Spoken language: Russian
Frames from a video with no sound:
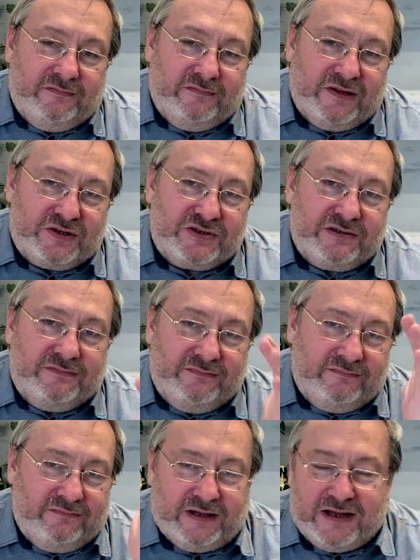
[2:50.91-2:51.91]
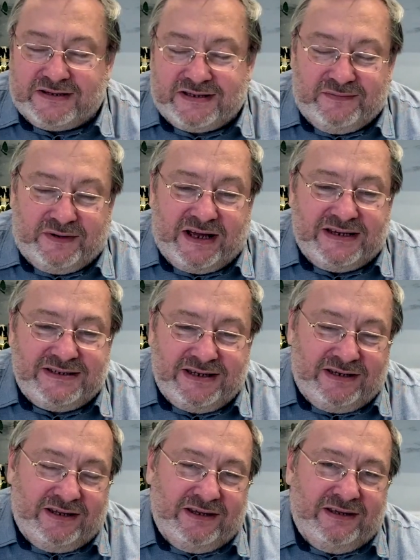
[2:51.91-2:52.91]
наши разные
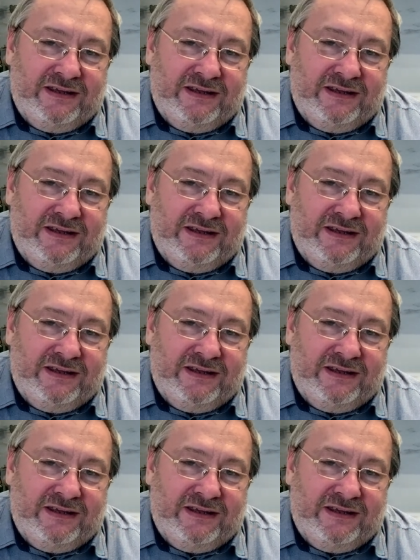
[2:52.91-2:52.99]
магазины.